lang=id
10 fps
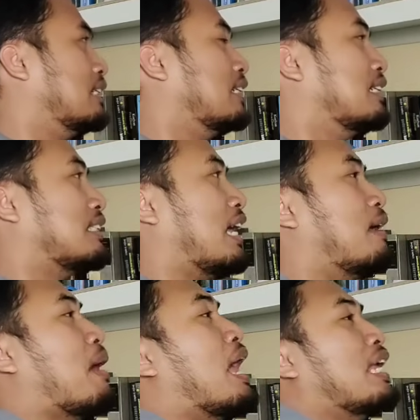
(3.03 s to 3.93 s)
eh,
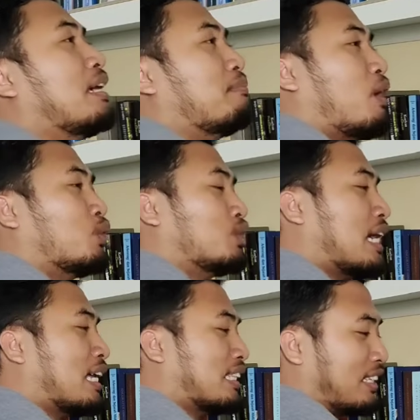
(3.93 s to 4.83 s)
saya balik Pak
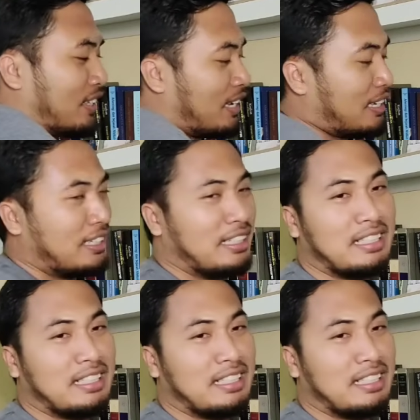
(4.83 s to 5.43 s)
Ustadz gitu ya.